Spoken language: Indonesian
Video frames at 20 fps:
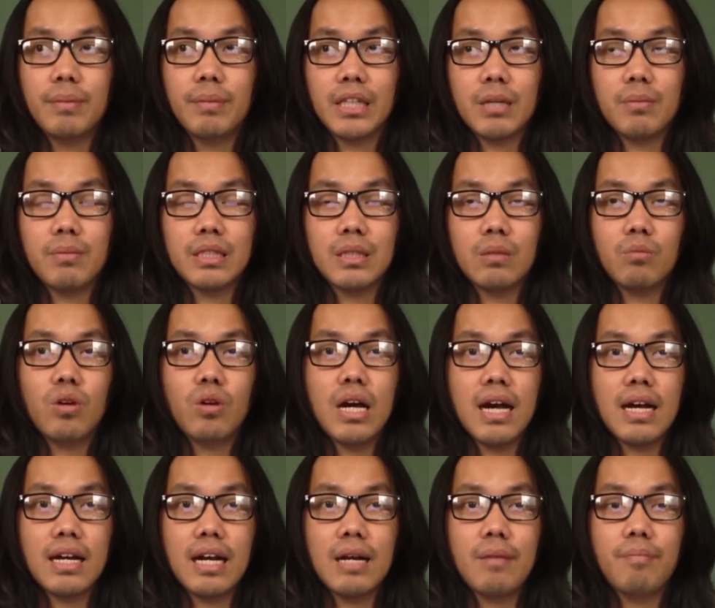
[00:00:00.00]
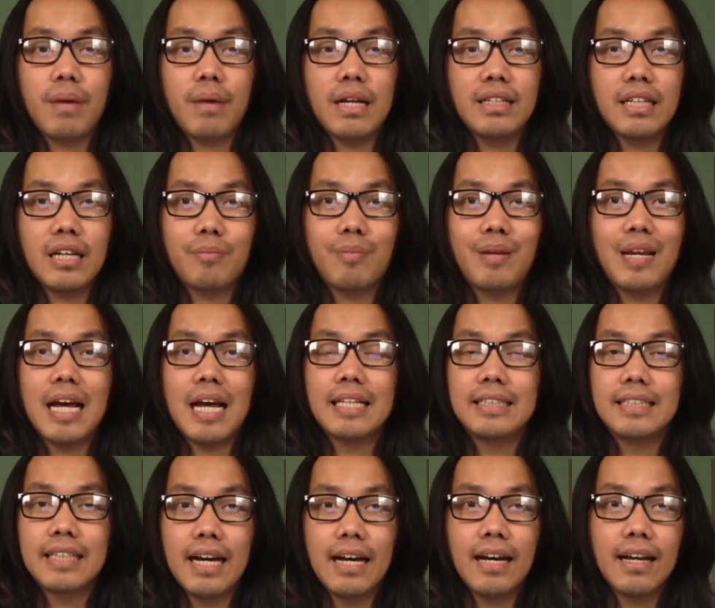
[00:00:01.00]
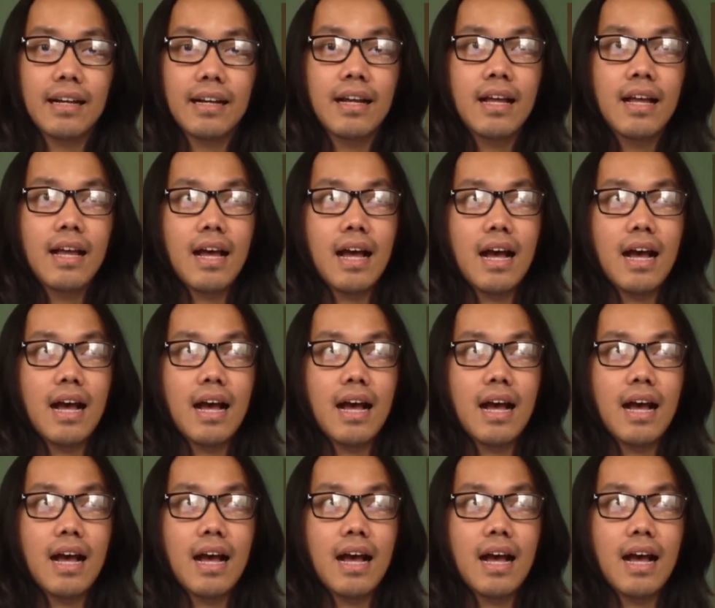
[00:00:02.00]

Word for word: teman-teman semua akan banyak belajar,